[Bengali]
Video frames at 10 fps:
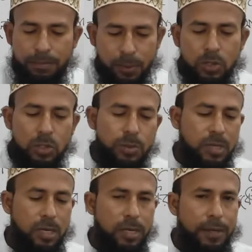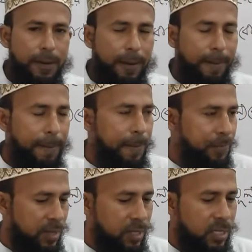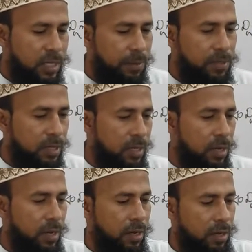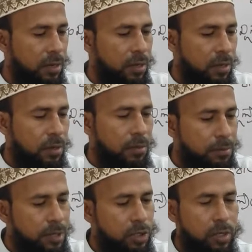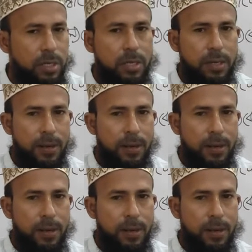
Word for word: পঞ্চম শ্রেণীর ইসলাম শিক্ষা বিষয়ের